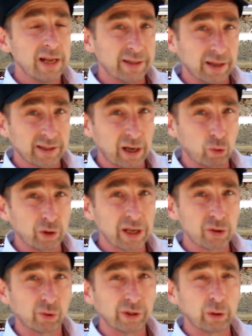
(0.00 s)
Ça sera
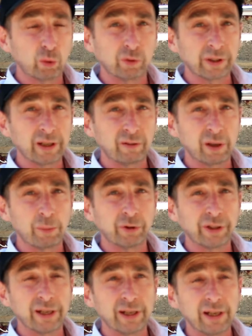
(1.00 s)
l'occasion de découvrir
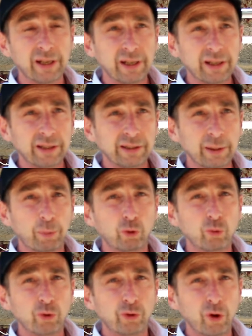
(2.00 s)
vraiment des, des
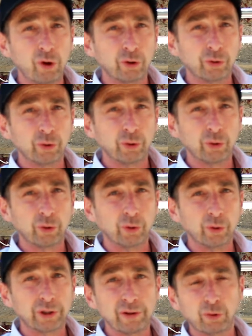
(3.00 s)
producteurs
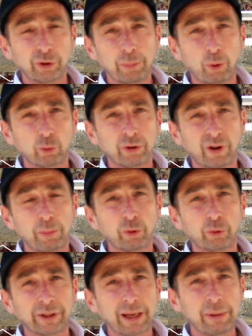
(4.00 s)
de, qui font des produits
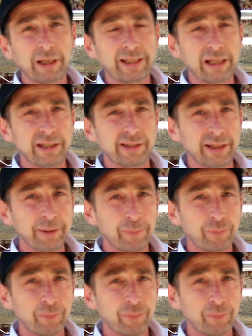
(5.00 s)
vraiment de très belle qualité.